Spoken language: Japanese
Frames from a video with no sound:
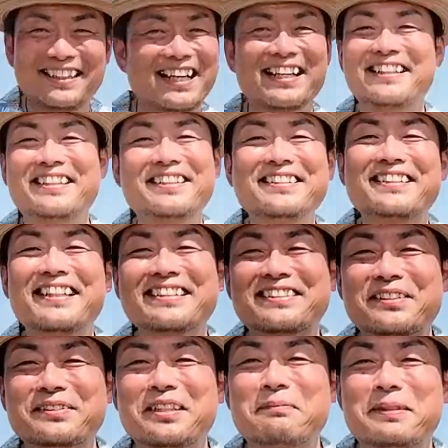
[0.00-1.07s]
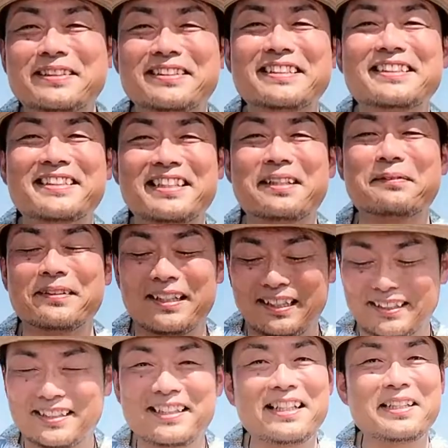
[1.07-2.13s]
野球圏そんな別に好きでもな
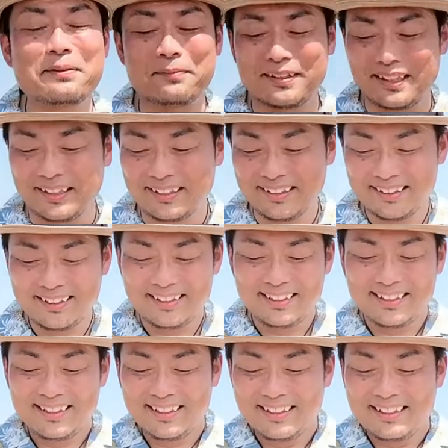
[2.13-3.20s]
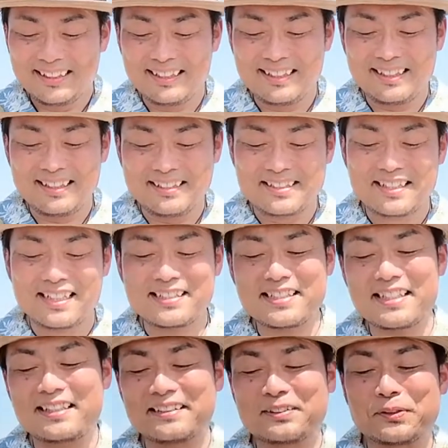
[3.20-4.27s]
い、嫌いでもない。えー、シカ
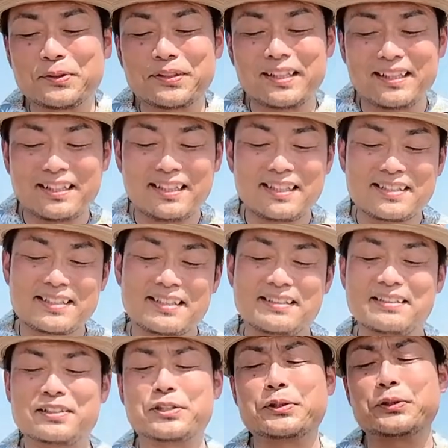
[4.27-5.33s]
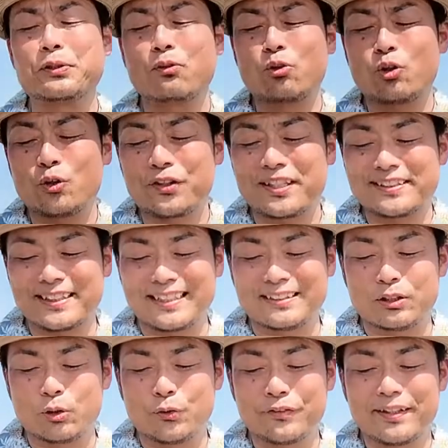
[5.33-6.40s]
ちゃん、東海ハーちゃん、常温コーラさん、
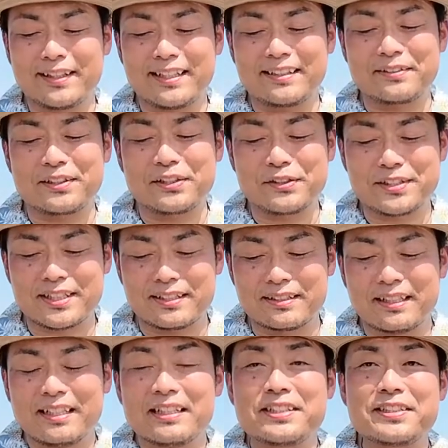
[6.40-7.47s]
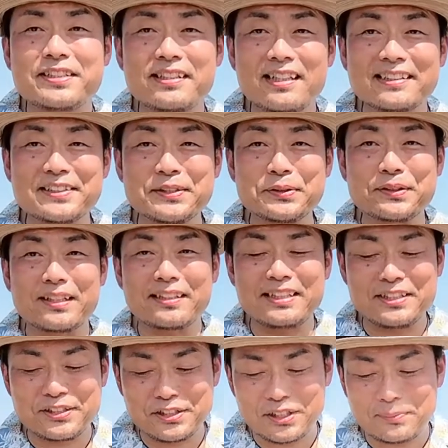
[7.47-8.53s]
大笑いのヒロちゃん、しちがつよっか
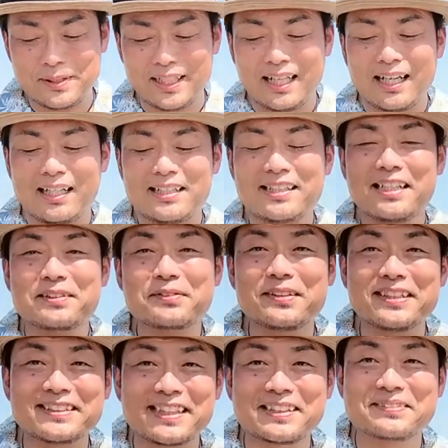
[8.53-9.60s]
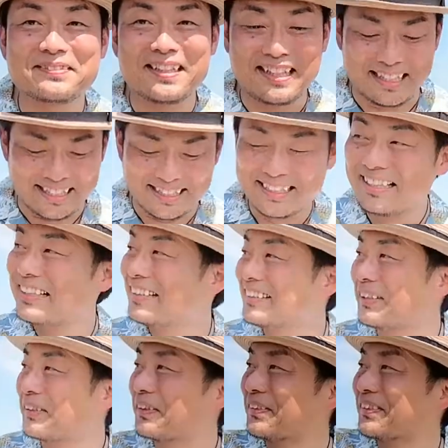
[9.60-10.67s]
日曜日、ありがとねさんは、
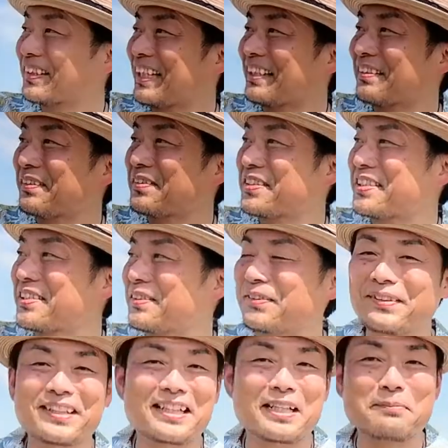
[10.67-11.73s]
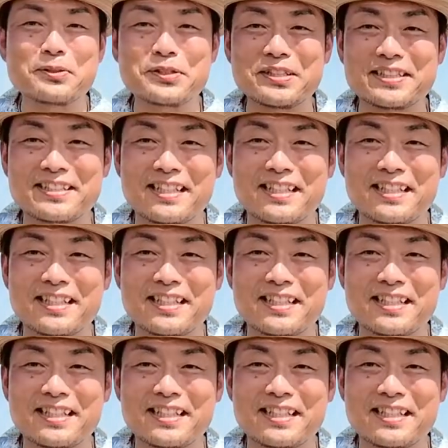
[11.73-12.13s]
そこの結婚式場、これから僕は司